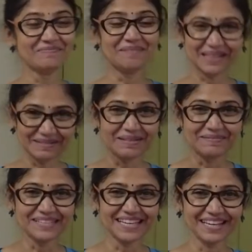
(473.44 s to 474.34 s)
मतलब
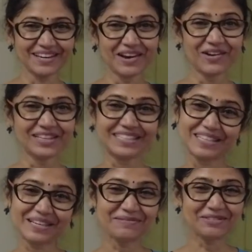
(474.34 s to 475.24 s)
समझी
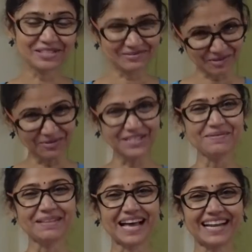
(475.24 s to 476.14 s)
जैसे कि वो मुझे
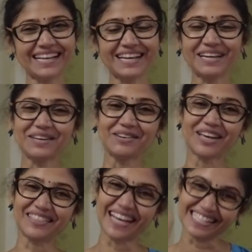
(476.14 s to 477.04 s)
बता रही है कि
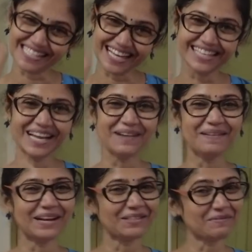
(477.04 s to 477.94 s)
ये दस का था
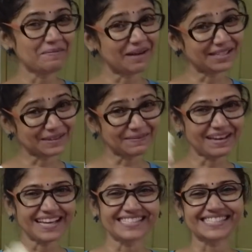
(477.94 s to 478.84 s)
मैंने तुम्हें पाँच रुपये
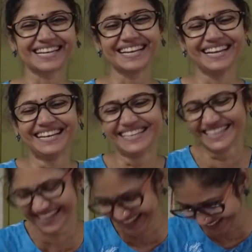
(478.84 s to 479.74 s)
एक्स्ट्रा ले
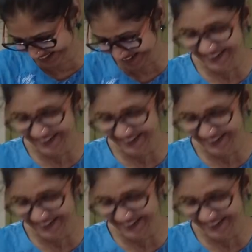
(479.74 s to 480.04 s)
लिया